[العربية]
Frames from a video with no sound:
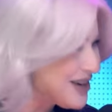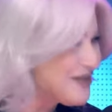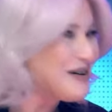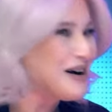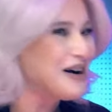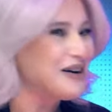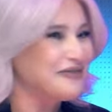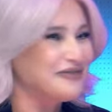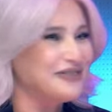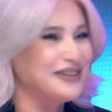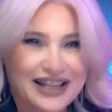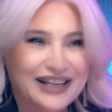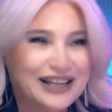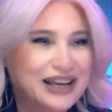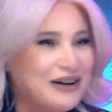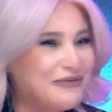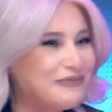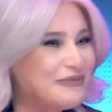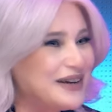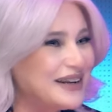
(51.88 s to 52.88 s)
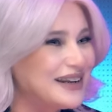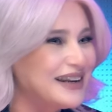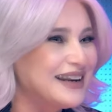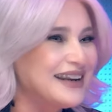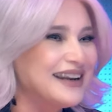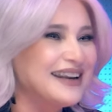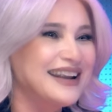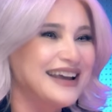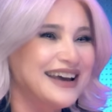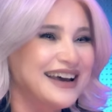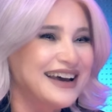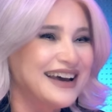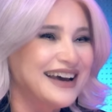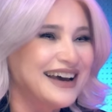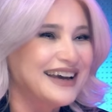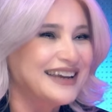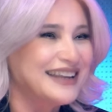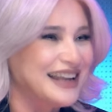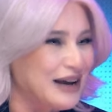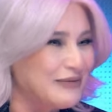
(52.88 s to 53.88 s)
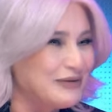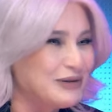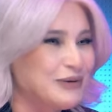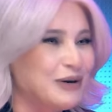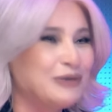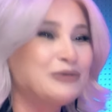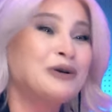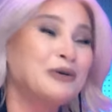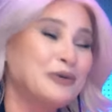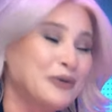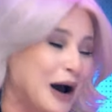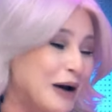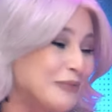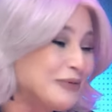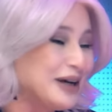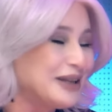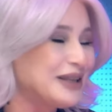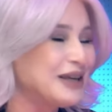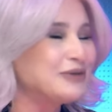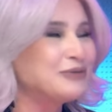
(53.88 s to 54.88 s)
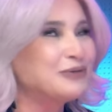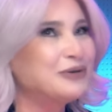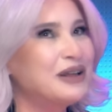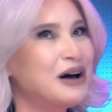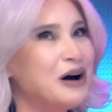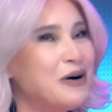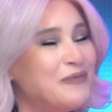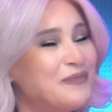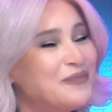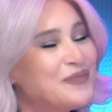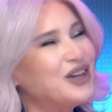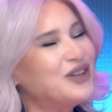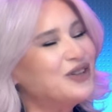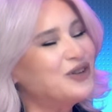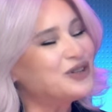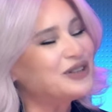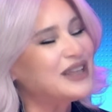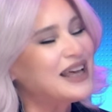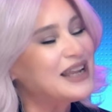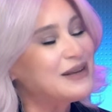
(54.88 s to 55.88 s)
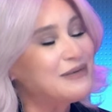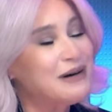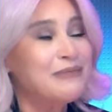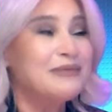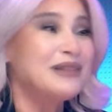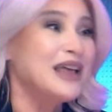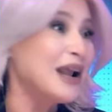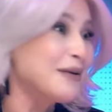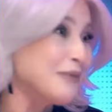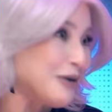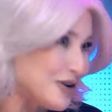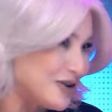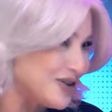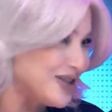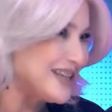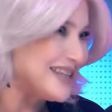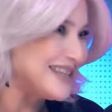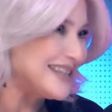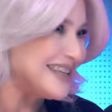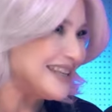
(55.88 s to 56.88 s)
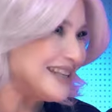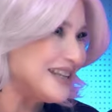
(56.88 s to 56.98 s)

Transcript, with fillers: سوا فينا نخبر اللي عم يسمعونا وعم يحضرونا انه تقريبا من 24